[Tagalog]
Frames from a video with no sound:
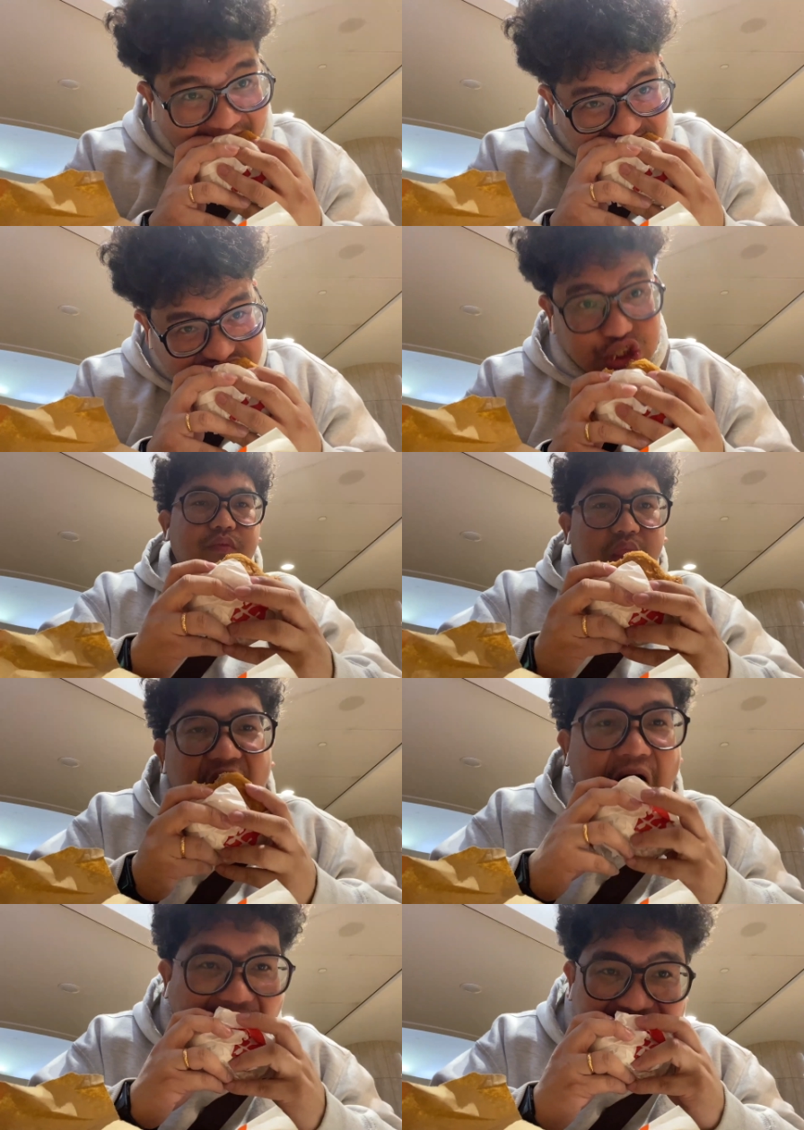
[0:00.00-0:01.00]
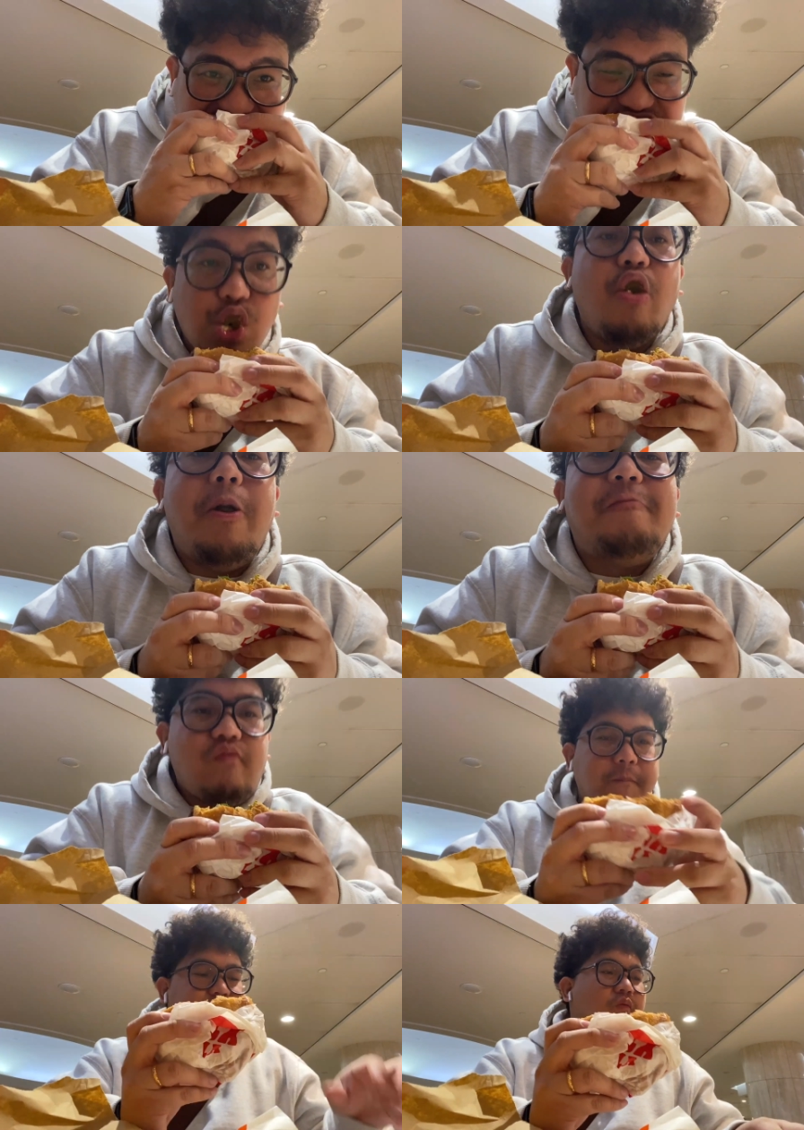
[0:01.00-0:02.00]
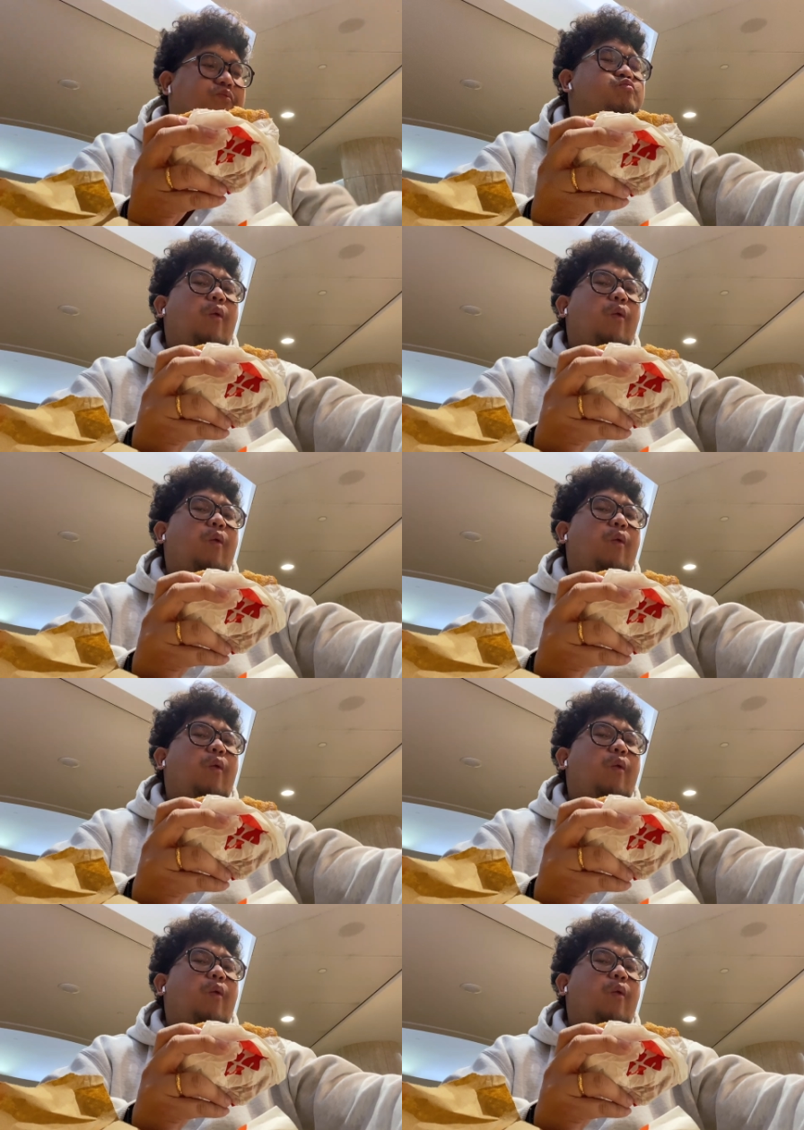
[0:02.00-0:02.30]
so yun nga. Delay ang